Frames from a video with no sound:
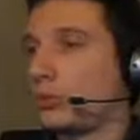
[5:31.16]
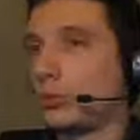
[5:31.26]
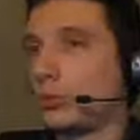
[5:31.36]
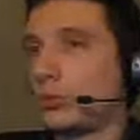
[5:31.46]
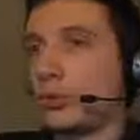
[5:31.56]

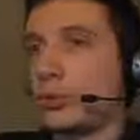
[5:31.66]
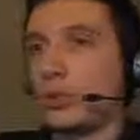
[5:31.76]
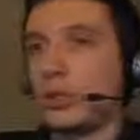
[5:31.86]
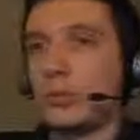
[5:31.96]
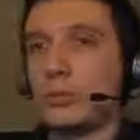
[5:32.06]

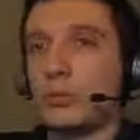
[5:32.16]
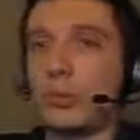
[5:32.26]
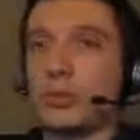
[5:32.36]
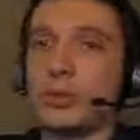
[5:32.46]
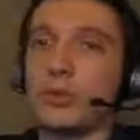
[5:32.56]
concluant et
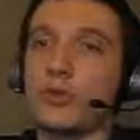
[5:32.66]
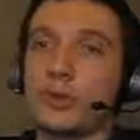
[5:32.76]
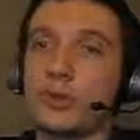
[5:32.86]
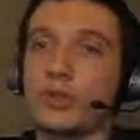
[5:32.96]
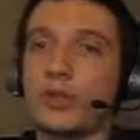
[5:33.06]
puis euh, je vais
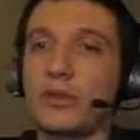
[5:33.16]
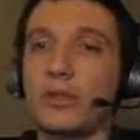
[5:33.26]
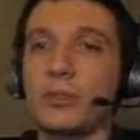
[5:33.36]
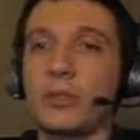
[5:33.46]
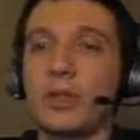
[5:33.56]
conserver
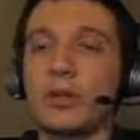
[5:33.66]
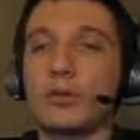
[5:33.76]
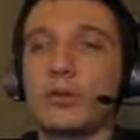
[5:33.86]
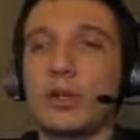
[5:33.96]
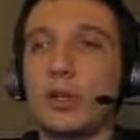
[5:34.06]
cette manière de
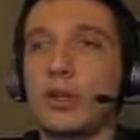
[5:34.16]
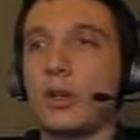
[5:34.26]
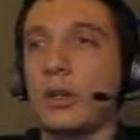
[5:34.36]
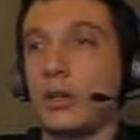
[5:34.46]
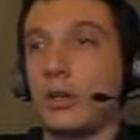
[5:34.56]
faire
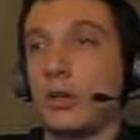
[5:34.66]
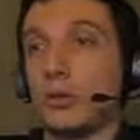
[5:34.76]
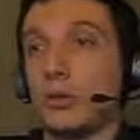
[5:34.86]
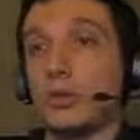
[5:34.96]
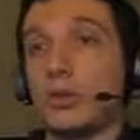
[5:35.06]

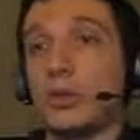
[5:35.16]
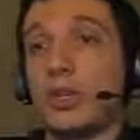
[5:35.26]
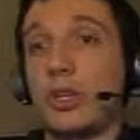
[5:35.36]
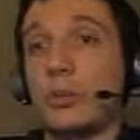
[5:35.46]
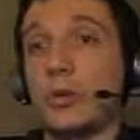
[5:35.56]
euh, tant qu'il
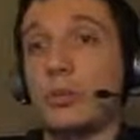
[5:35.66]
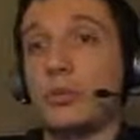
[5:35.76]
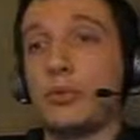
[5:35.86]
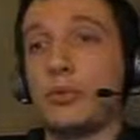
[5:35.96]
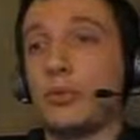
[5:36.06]
n'y a pas
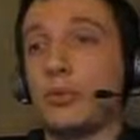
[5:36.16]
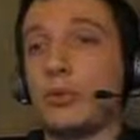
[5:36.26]
plus de